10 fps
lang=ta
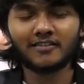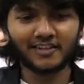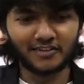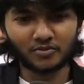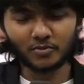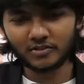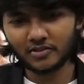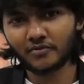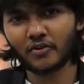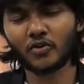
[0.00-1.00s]
தேங்க்யூ ஸோ மச்
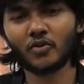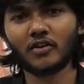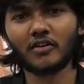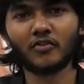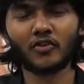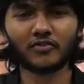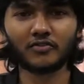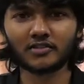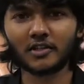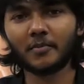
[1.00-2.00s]
சார் ஃபார் யுவர்
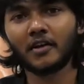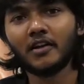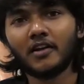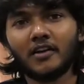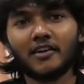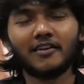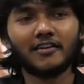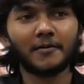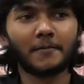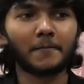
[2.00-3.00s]
ஒண்டர்ஃபுல் ஸ்கிரிப்ட்
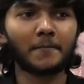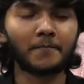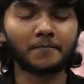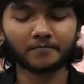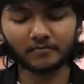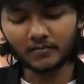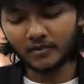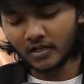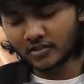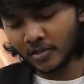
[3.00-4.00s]
அண்டு
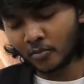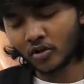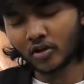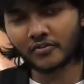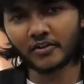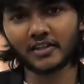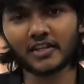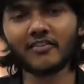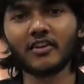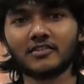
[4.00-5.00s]
சினிமோட்டோகிராஃபி
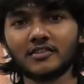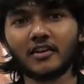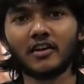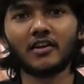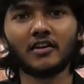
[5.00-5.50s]
தேவராஜ் சார்